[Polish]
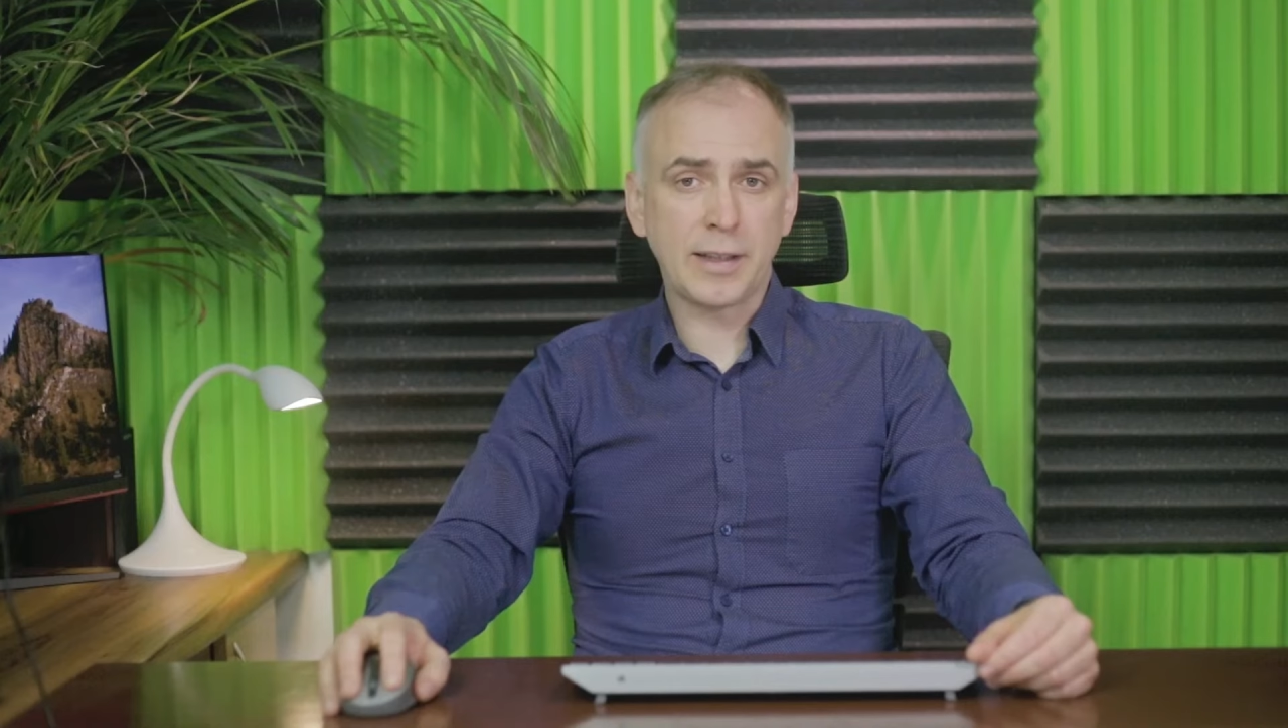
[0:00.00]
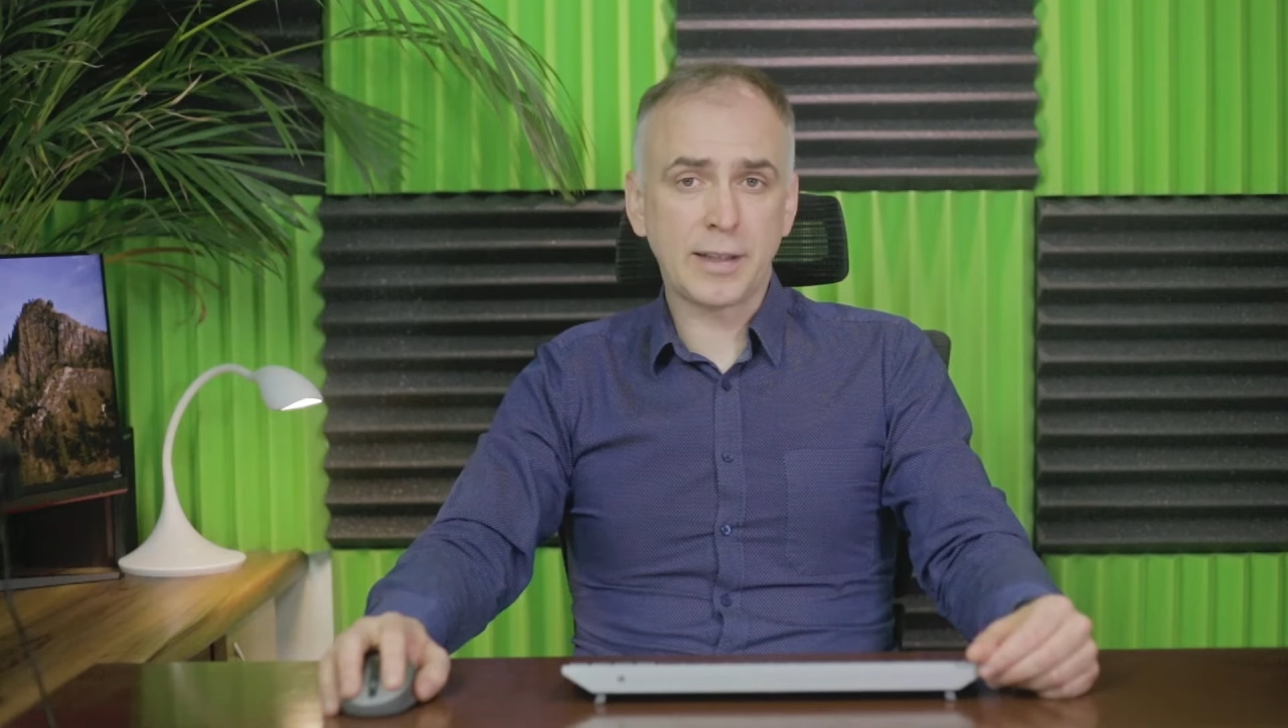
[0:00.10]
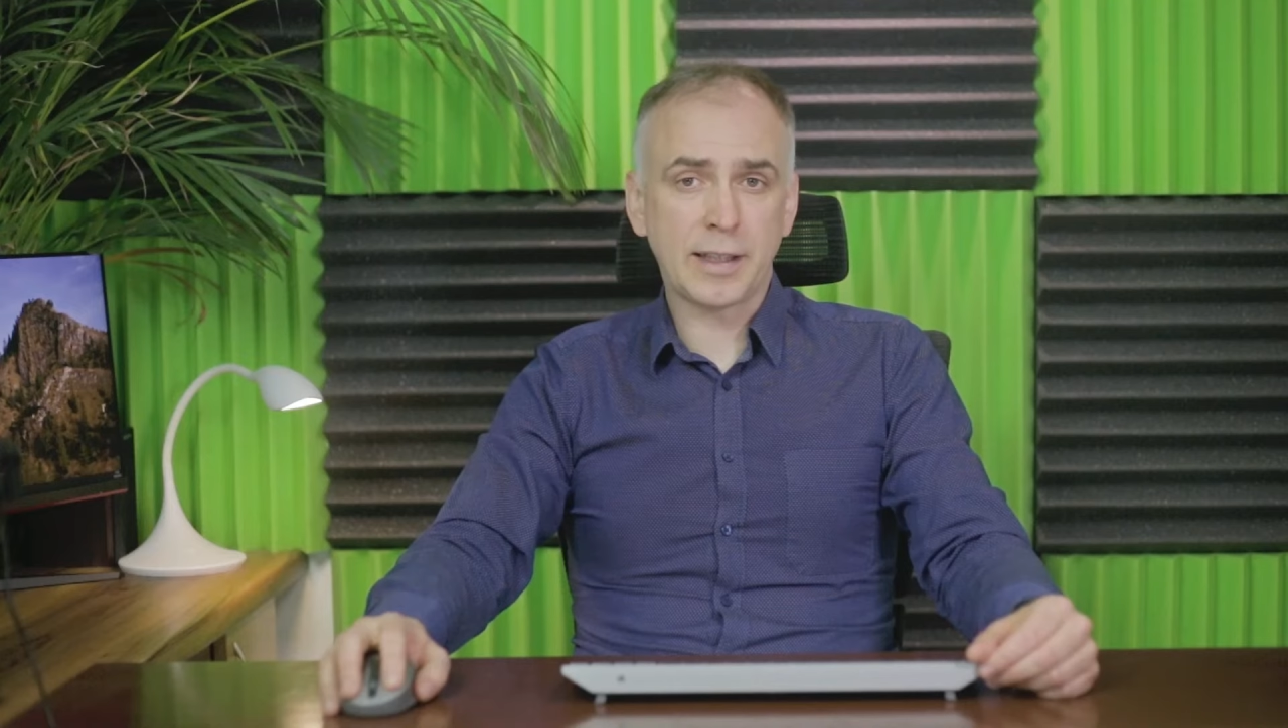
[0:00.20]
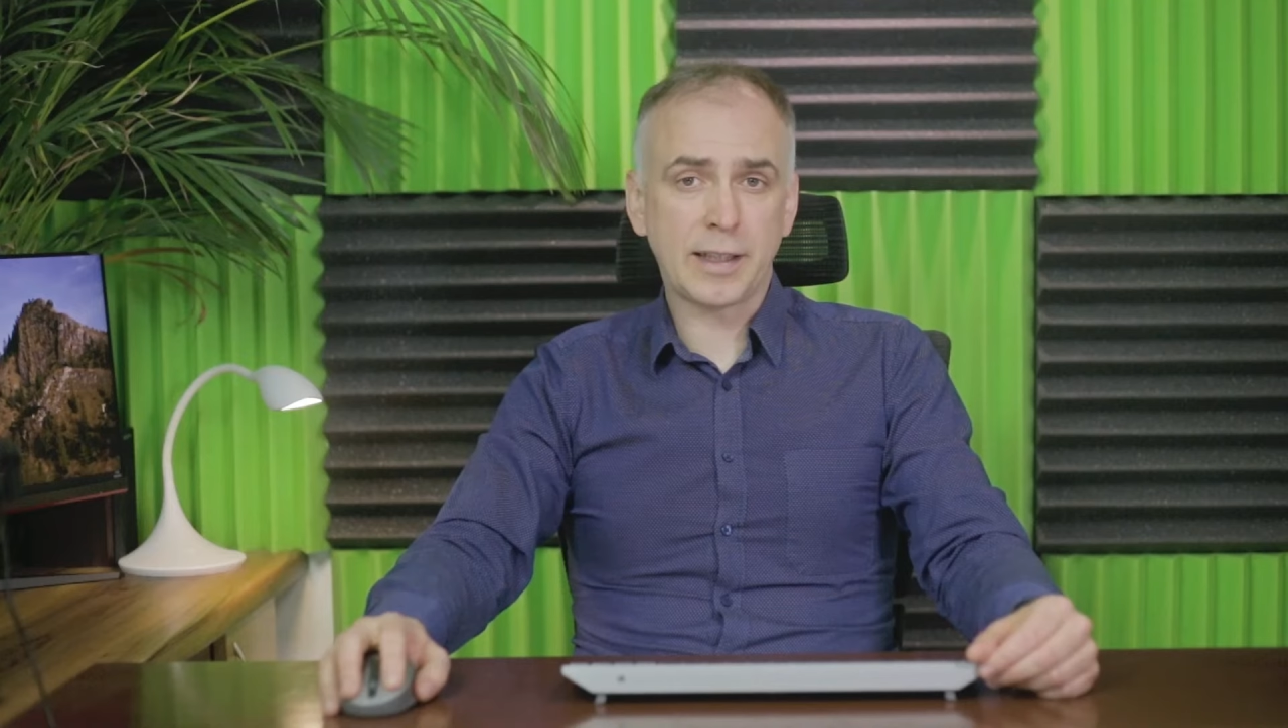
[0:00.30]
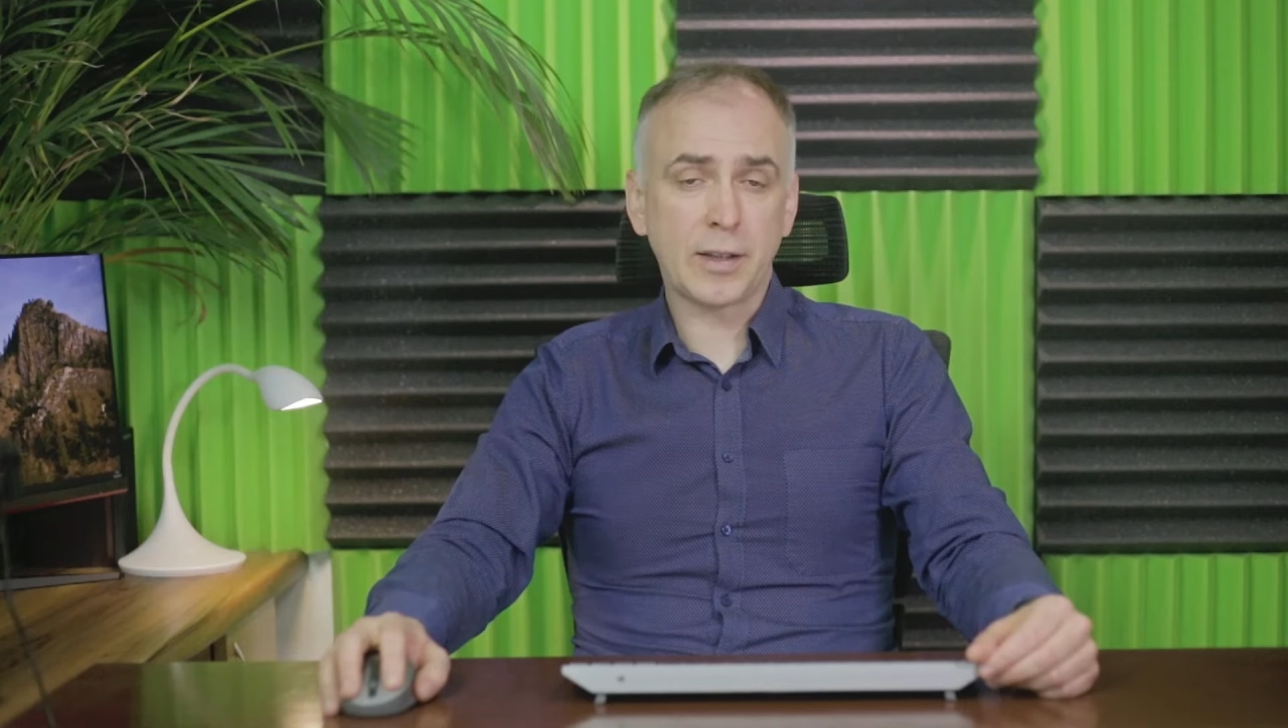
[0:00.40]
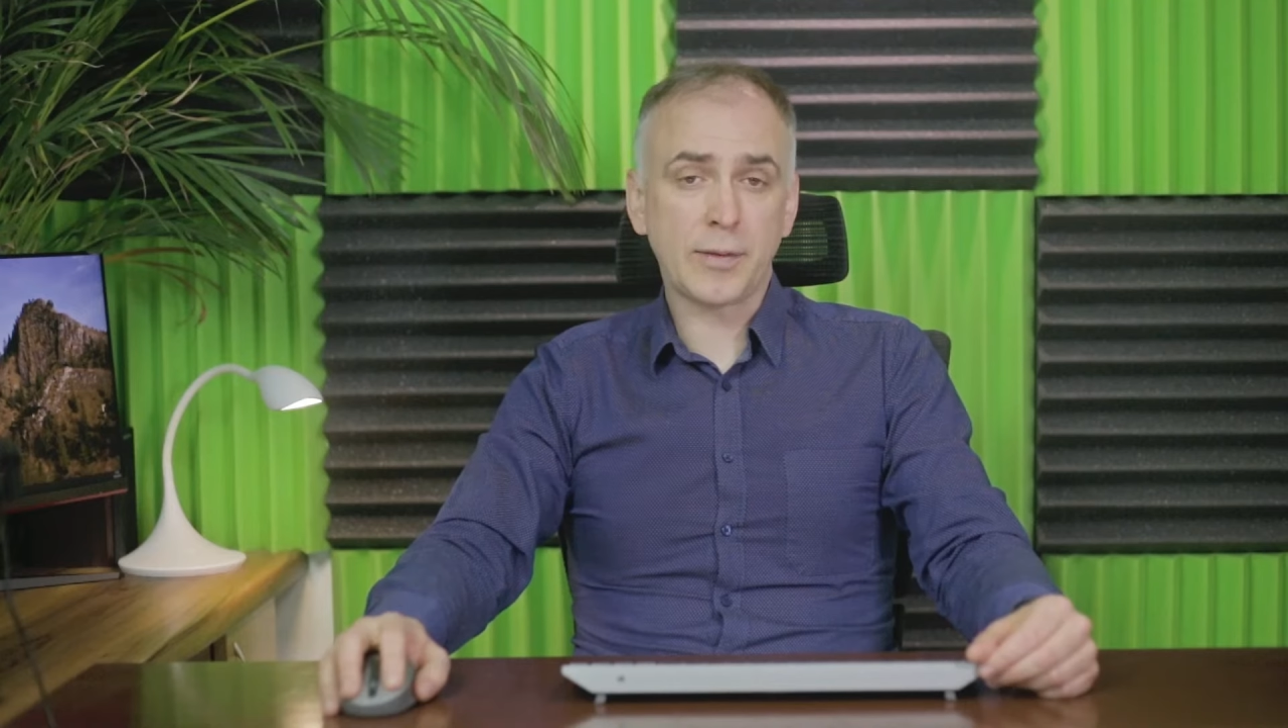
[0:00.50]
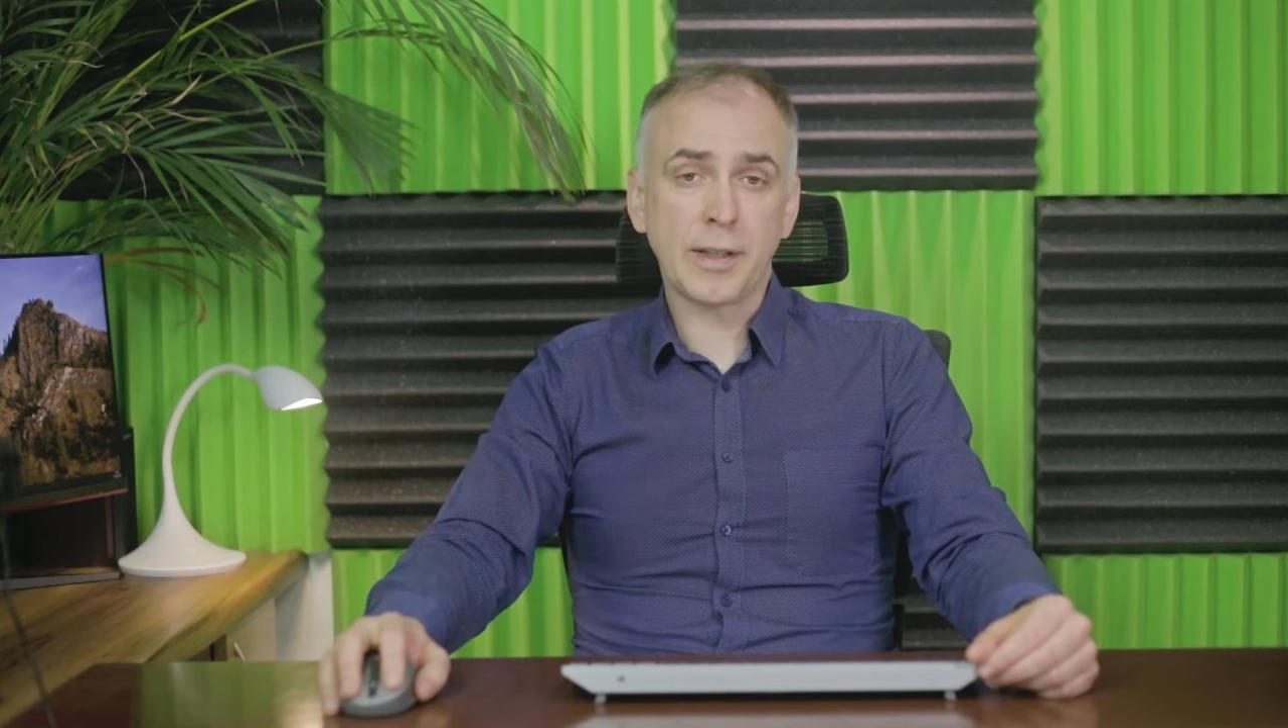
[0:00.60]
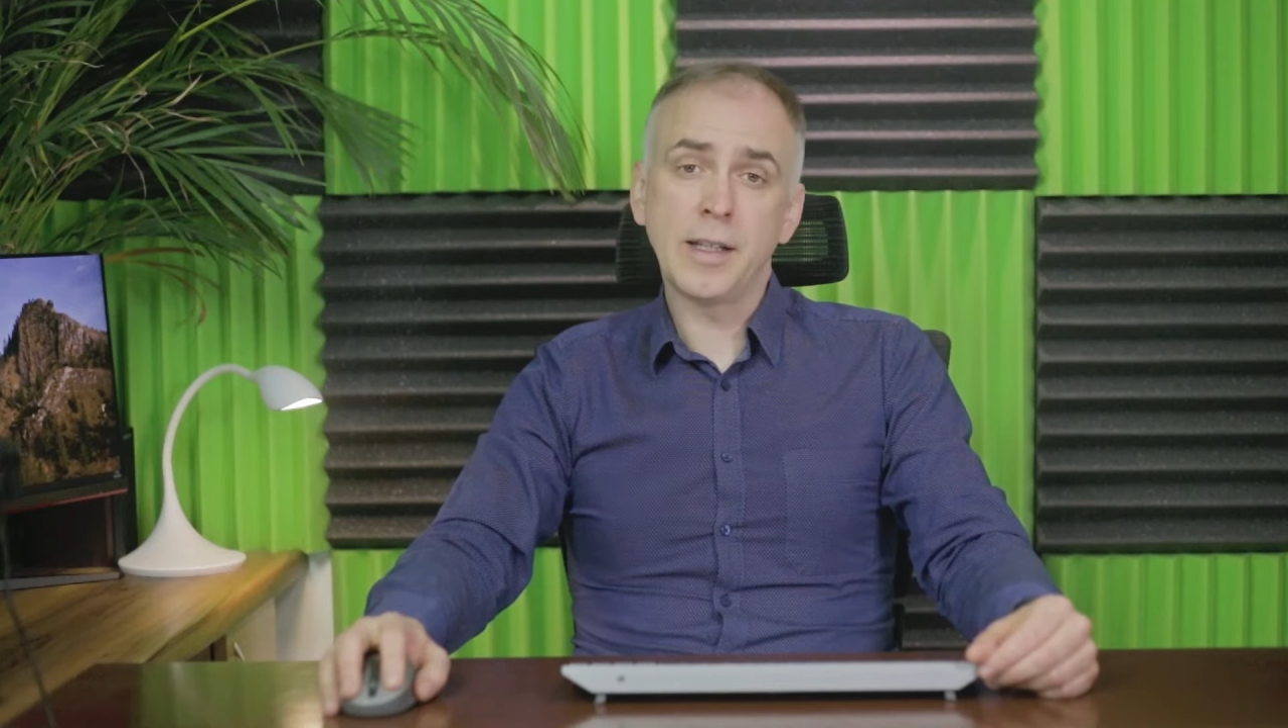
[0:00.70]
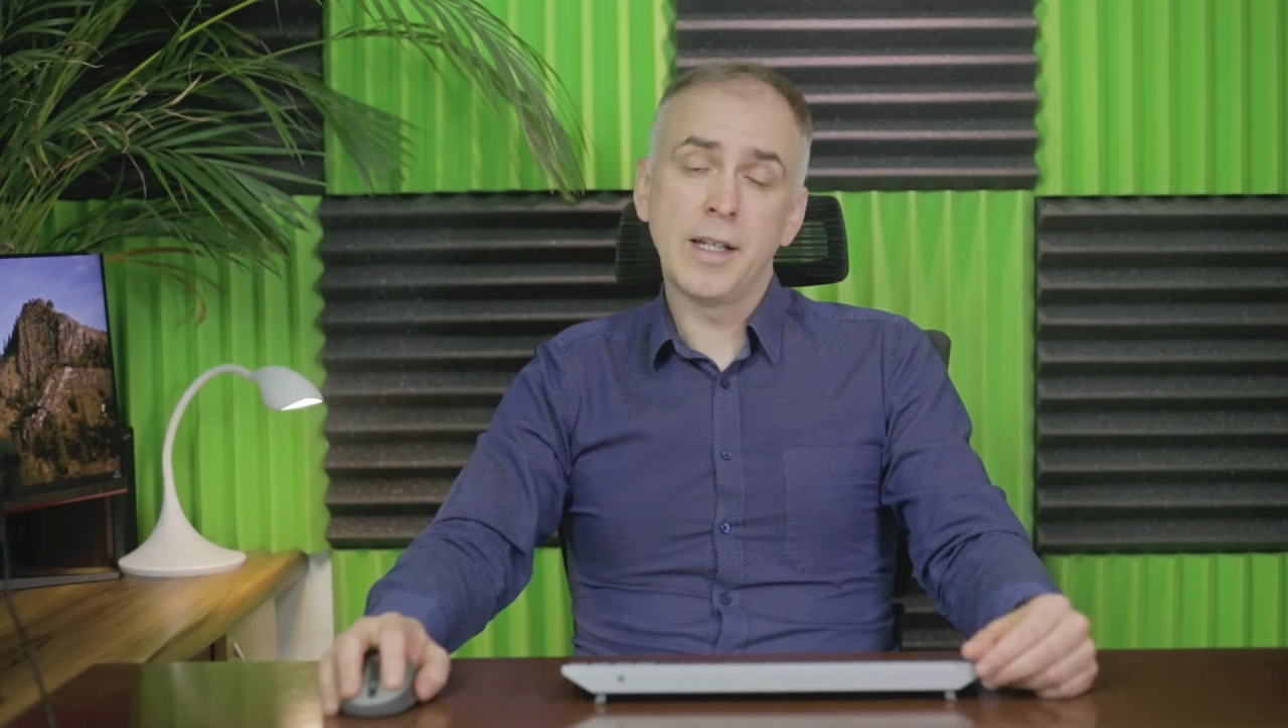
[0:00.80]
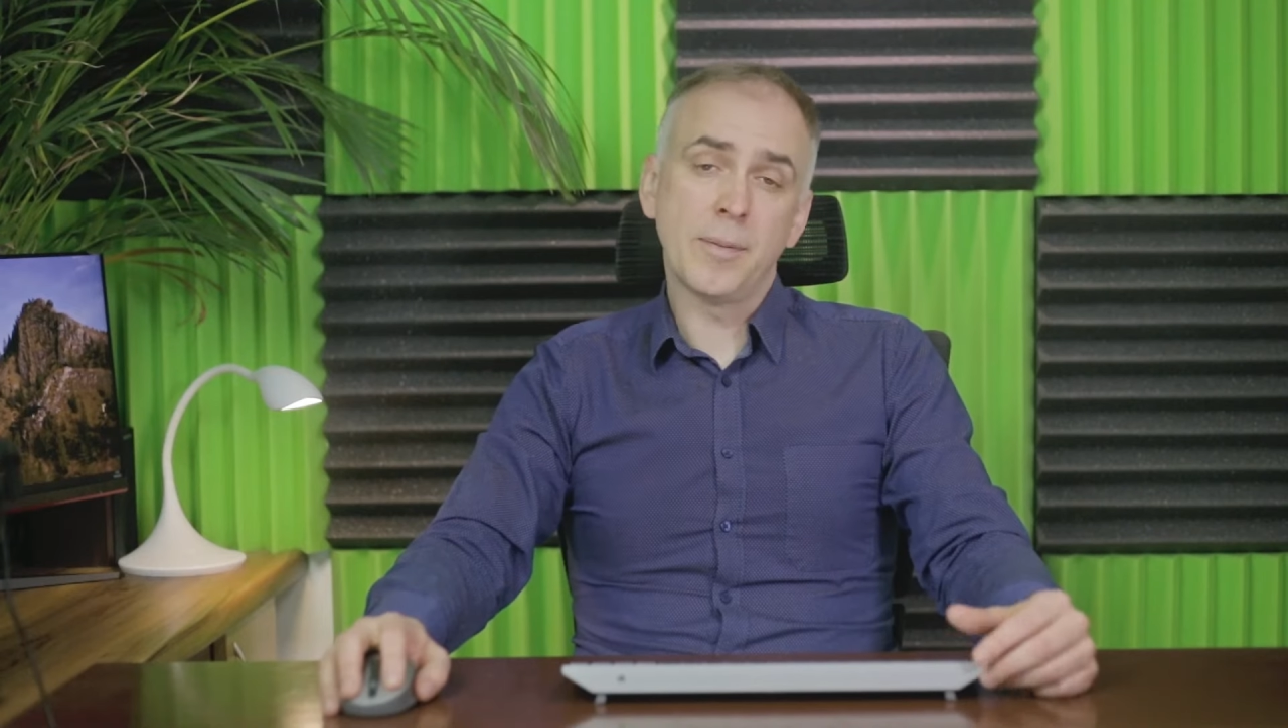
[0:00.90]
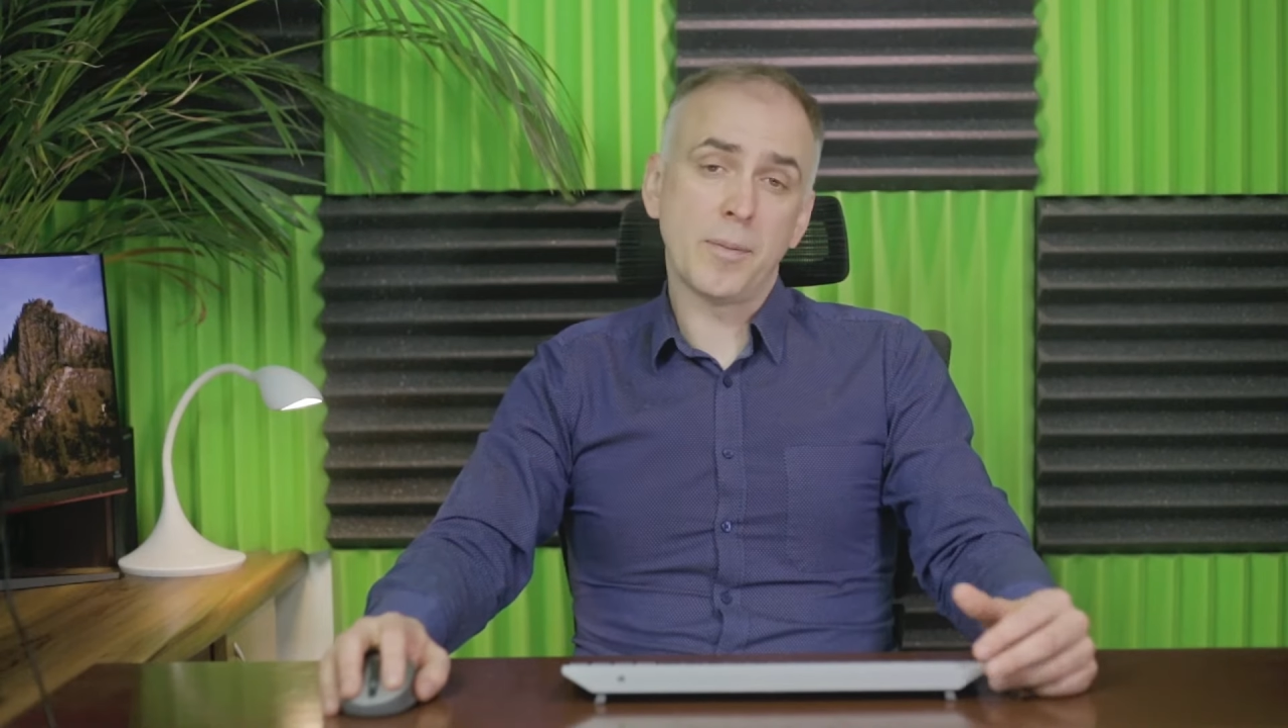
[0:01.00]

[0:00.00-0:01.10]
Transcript: internetowej